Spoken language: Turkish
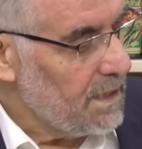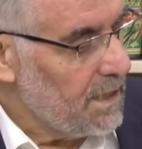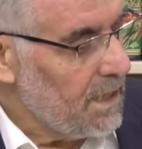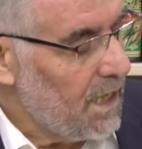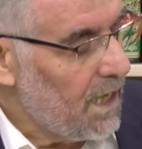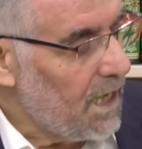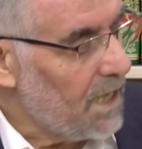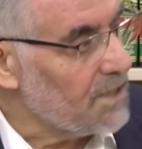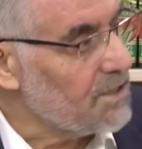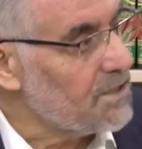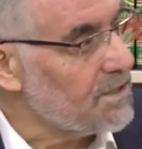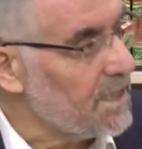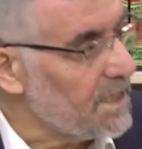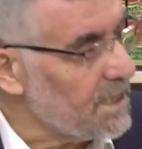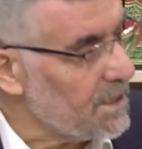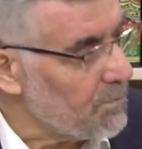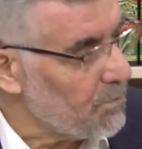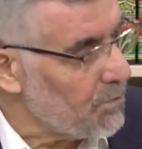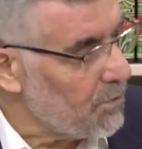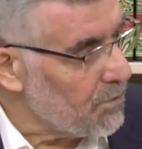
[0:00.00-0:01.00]
hasta
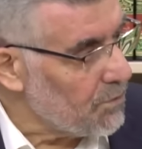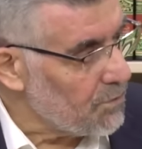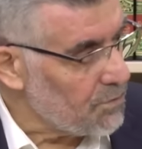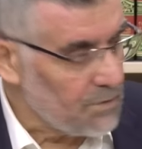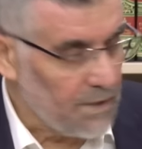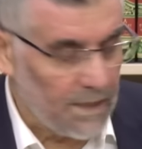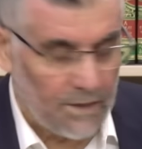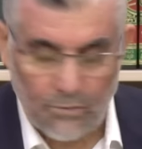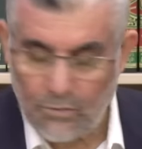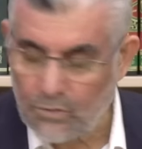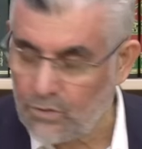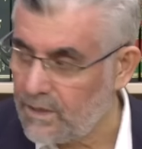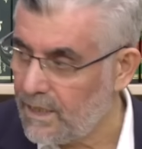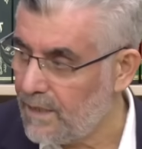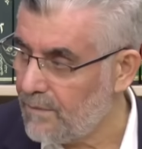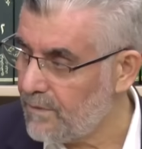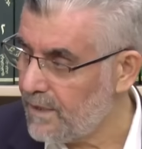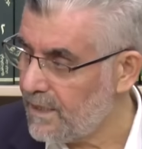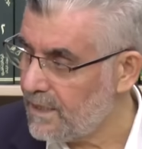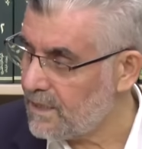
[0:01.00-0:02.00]
gibi olur. Yani
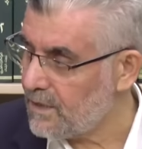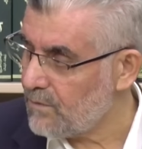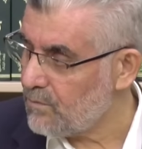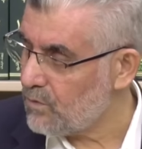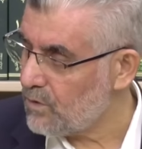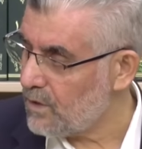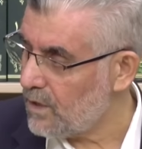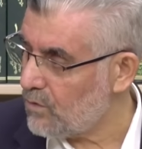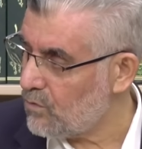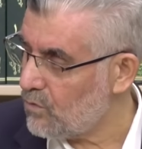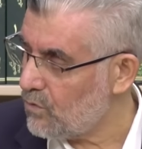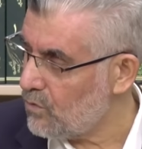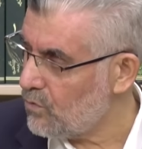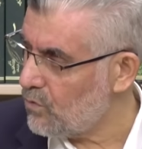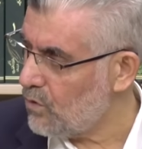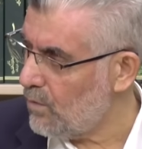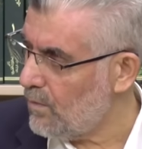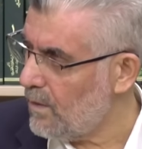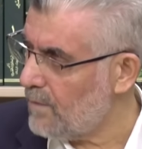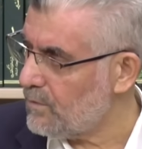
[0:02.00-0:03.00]
düşünemeyecek buna
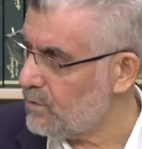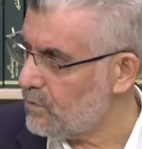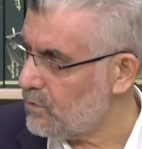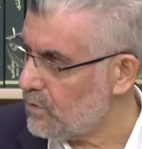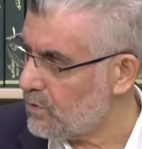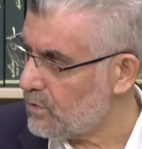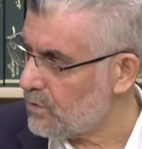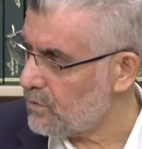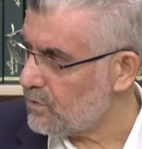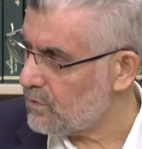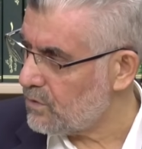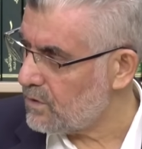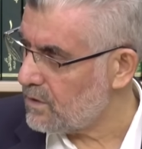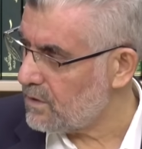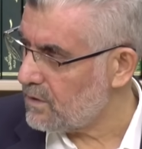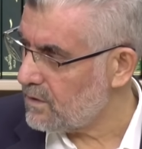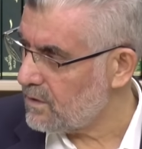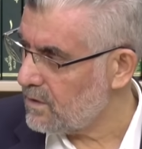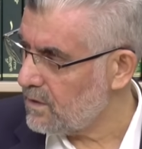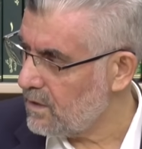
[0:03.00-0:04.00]
koma mı diyorsunuz
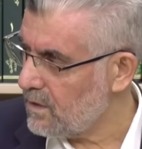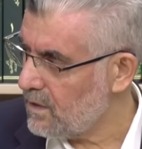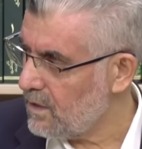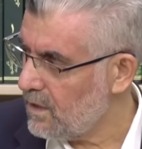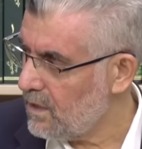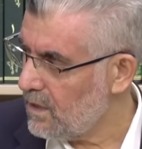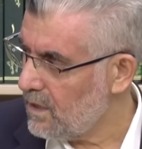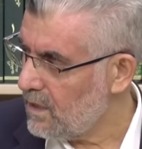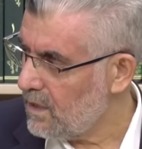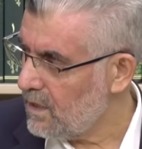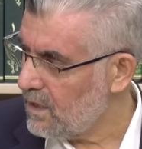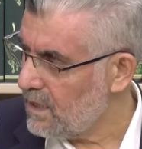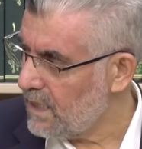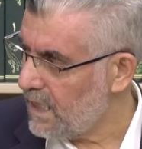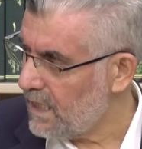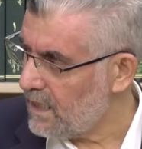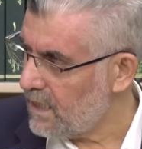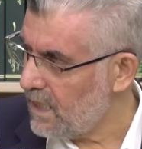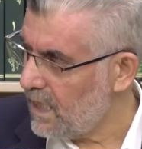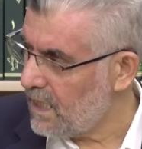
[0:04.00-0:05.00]
siz?
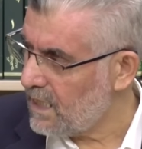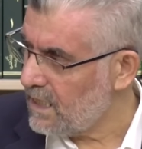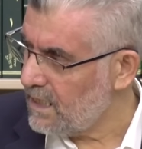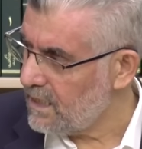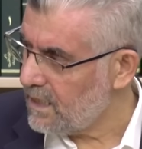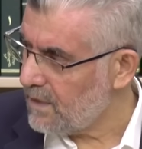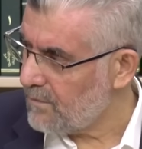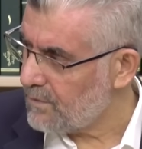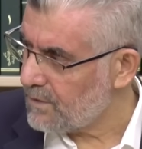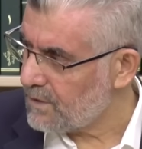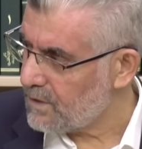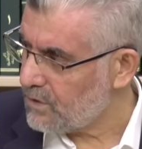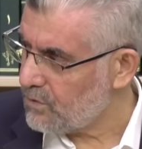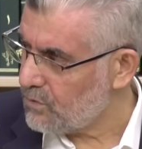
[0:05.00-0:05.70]
Yani akli yapısı,